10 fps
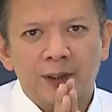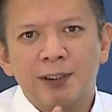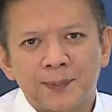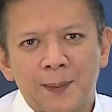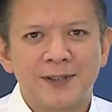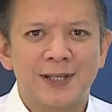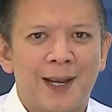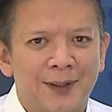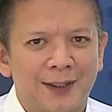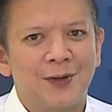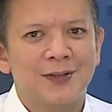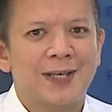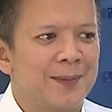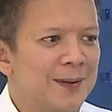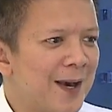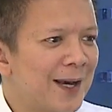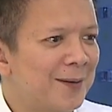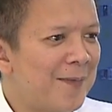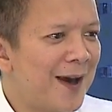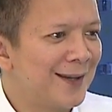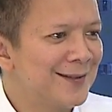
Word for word: at nagpapasalamat ako sa aming mga kababayan.